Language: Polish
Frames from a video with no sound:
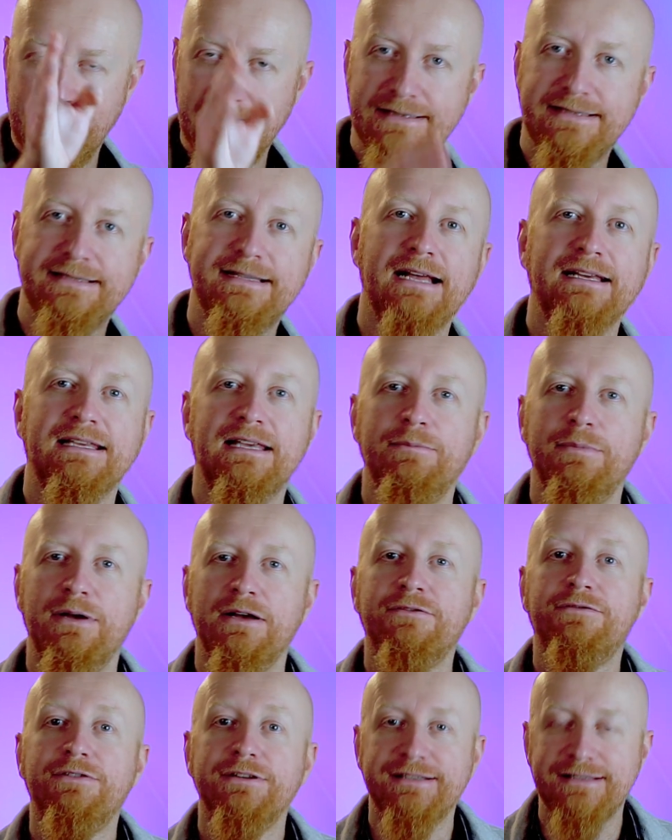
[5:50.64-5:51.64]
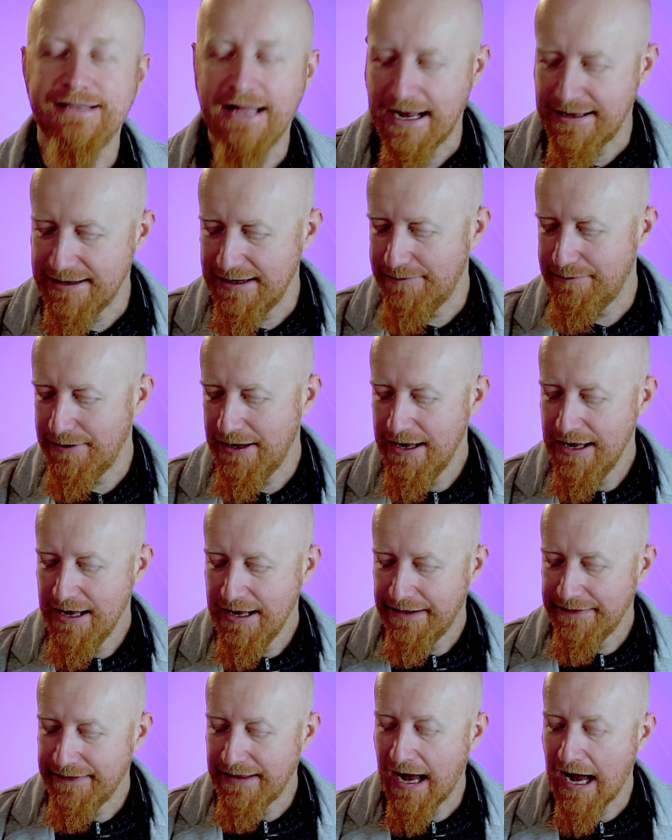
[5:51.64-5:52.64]
z takim wyznaniem
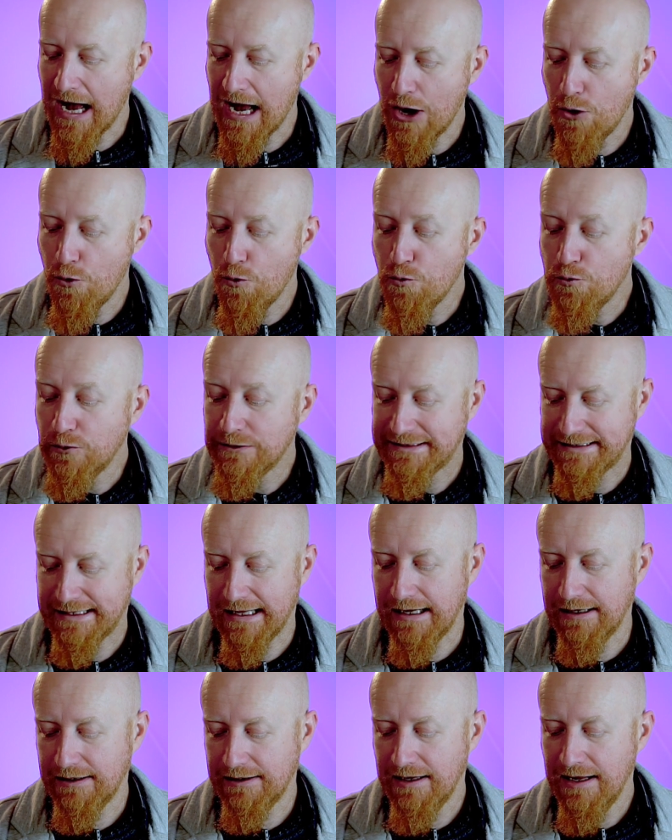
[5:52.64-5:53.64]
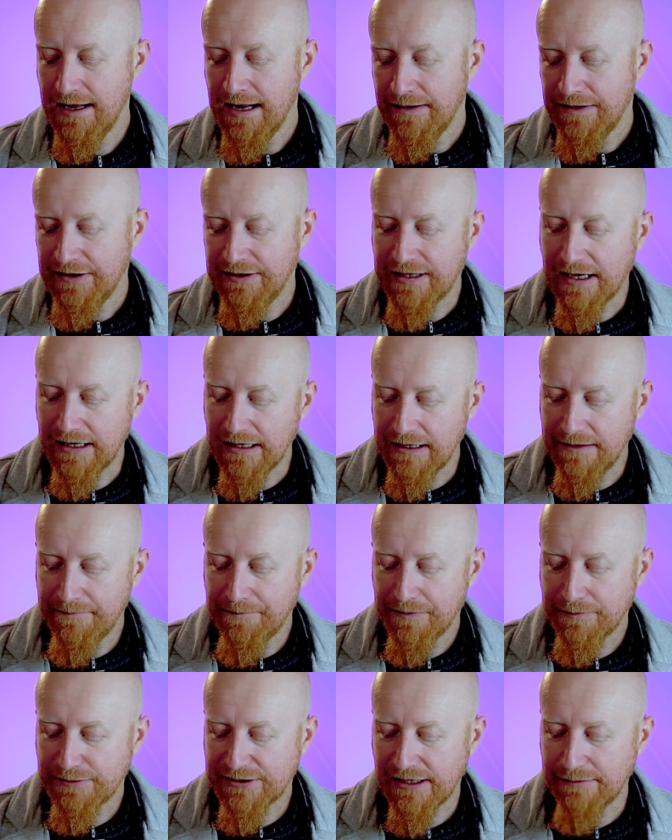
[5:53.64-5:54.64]
na ustach. I
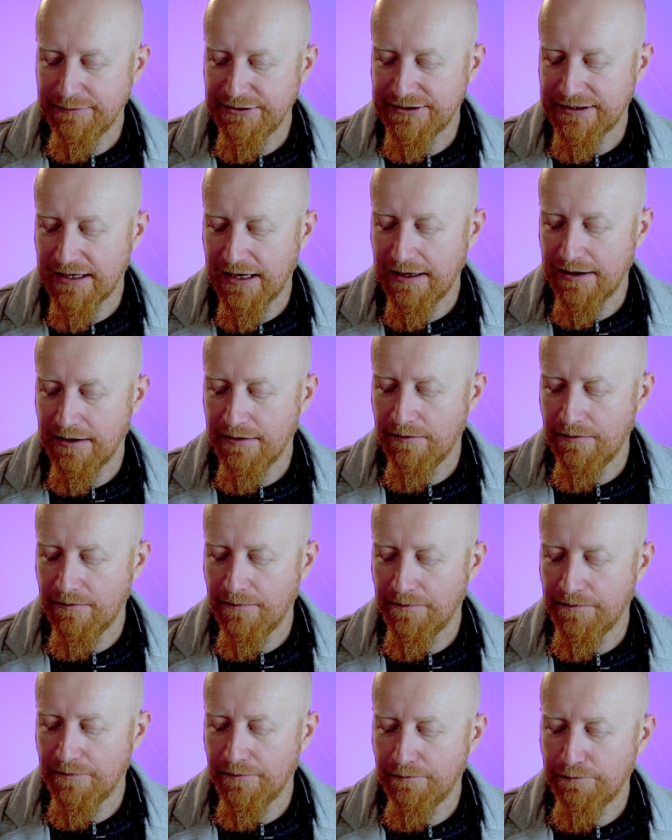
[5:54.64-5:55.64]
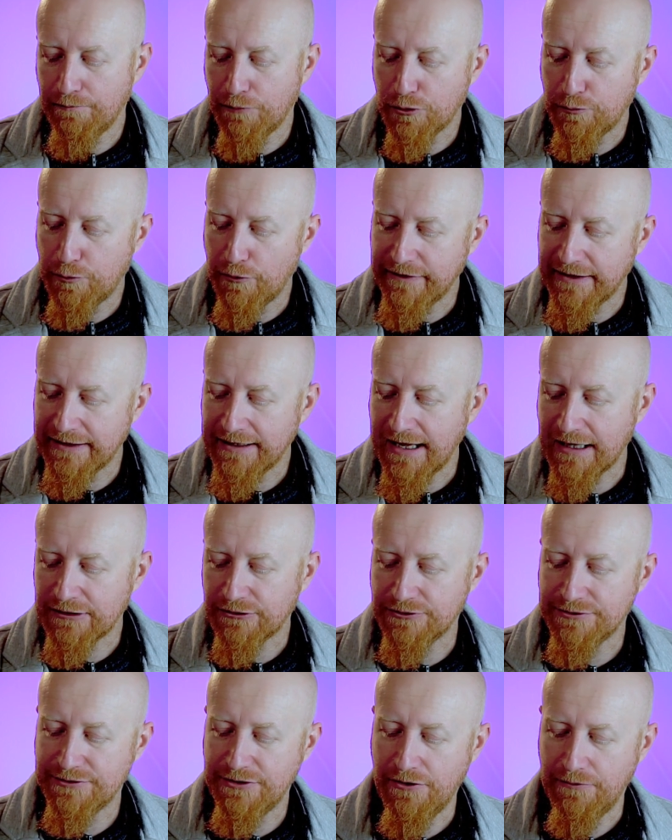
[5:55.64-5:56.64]
dalej psalmista podpowiada, jak
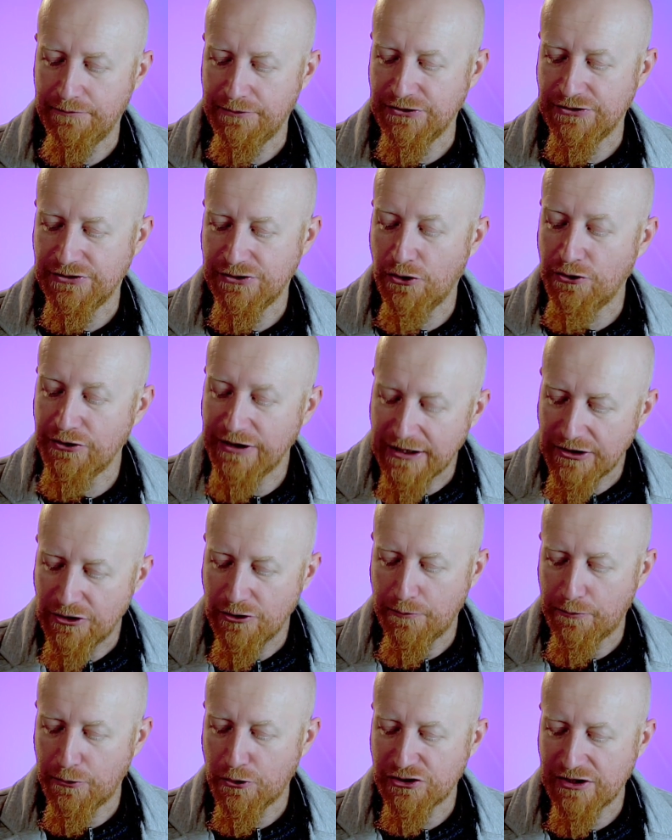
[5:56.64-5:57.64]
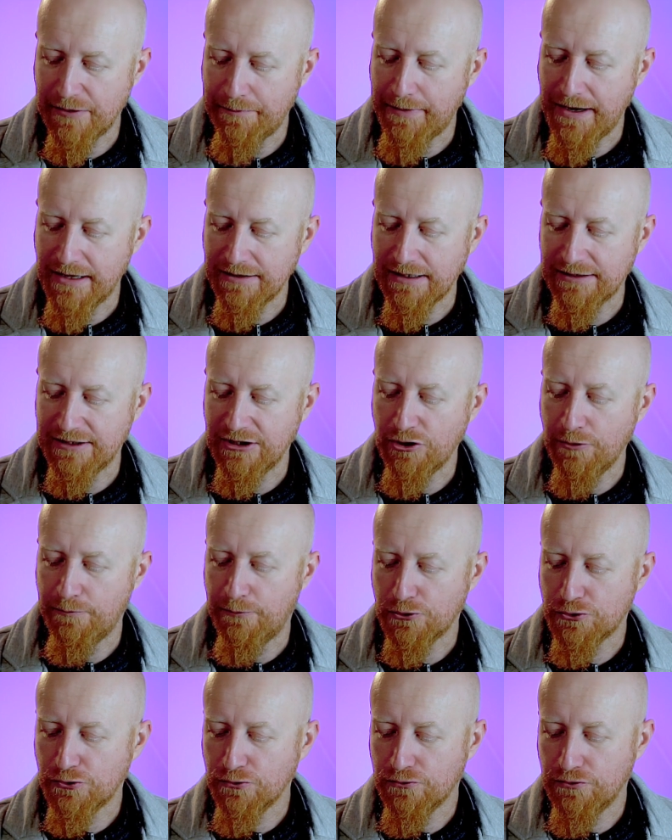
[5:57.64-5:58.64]
to zrobić. O jedno proszę Pana, tego
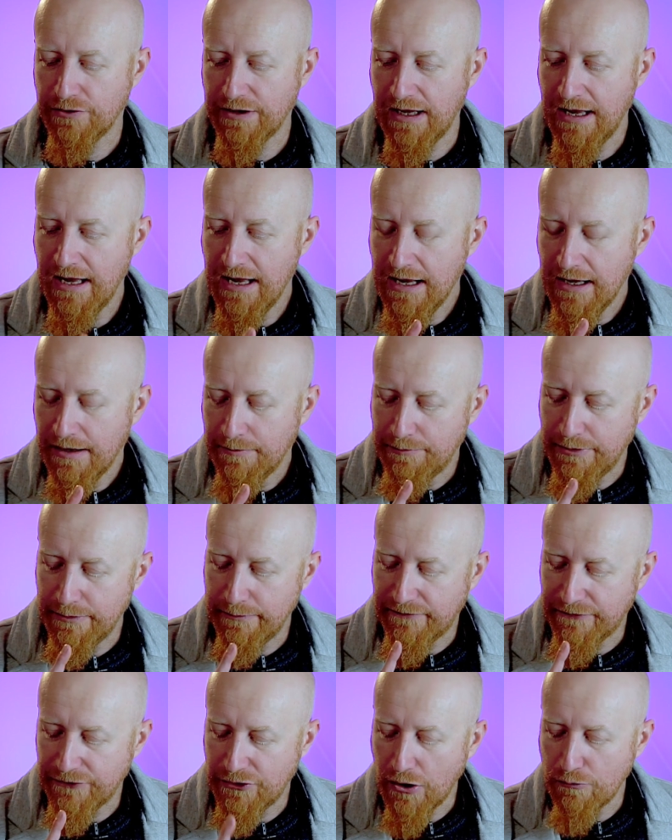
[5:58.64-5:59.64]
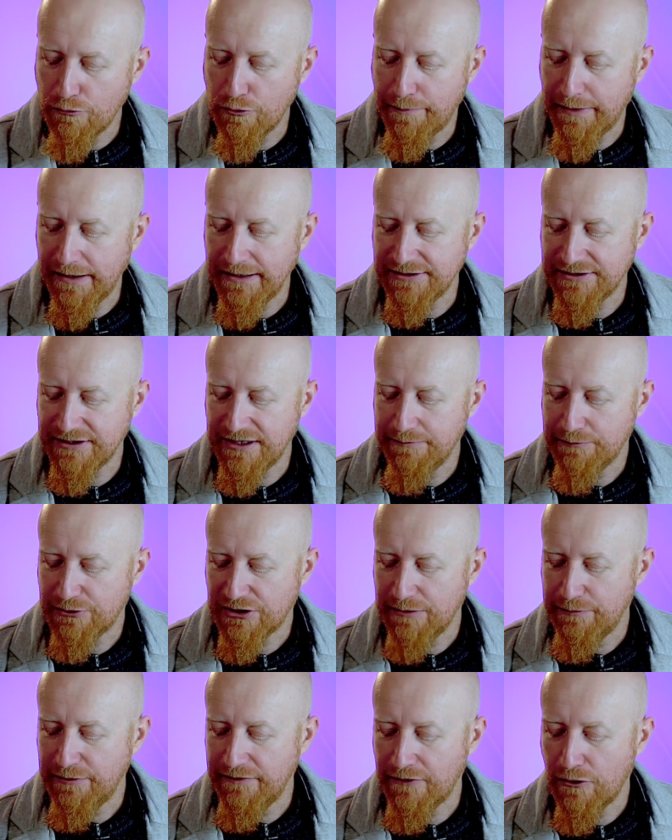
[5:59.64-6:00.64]
poszukuję, bym w domu Pańskim
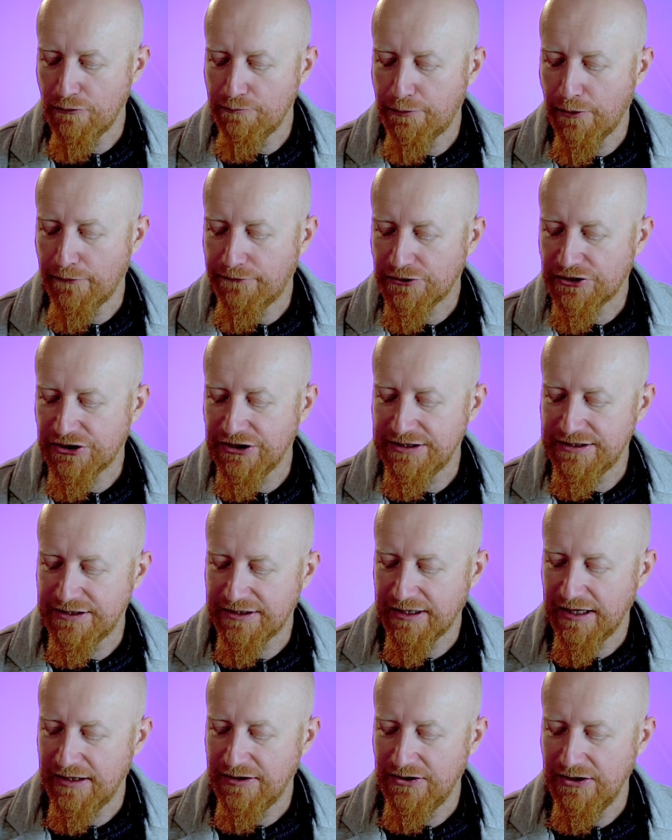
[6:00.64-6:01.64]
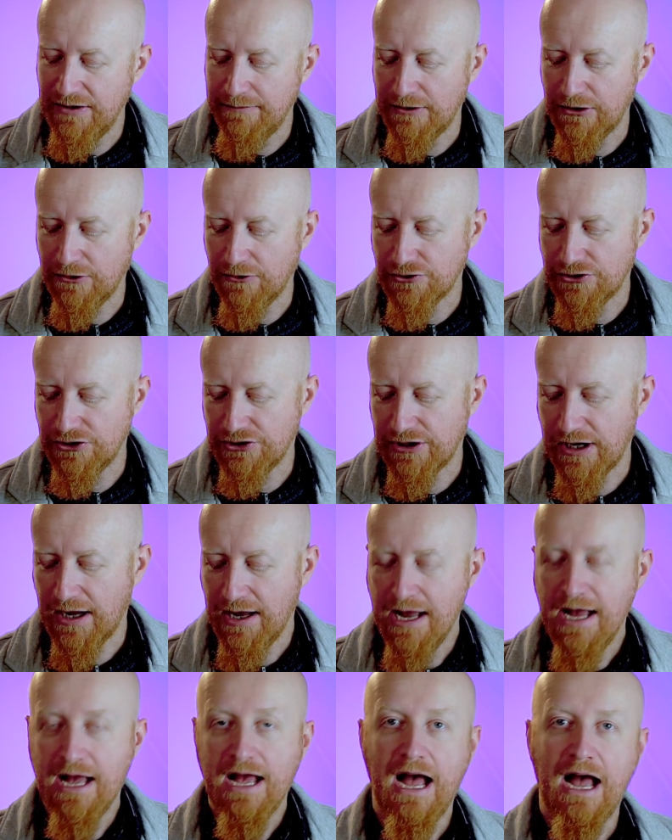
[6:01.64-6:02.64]
przebywał po wszystkie dni mego życia,
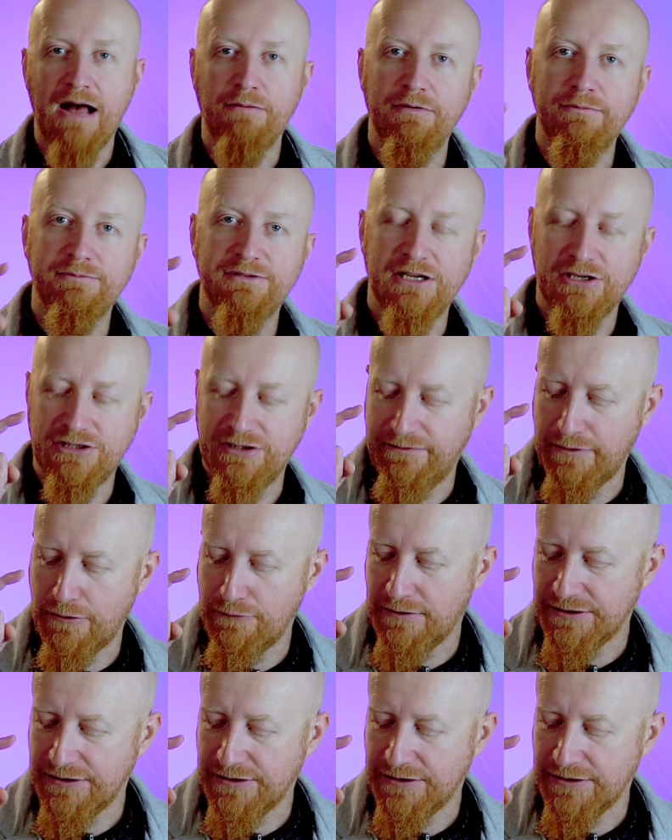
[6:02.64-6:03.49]
abym zażywał